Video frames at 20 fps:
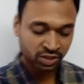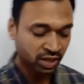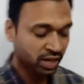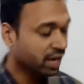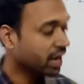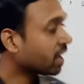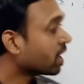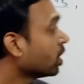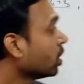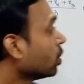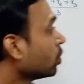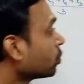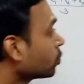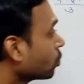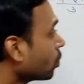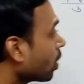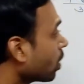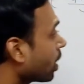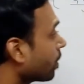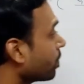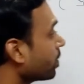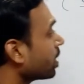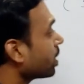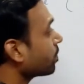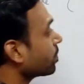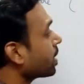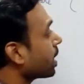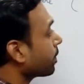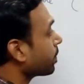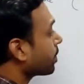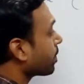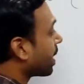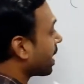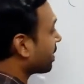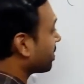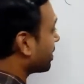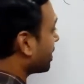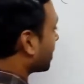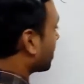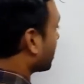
ठीक है सो so, अभी हम यहाँ पे बात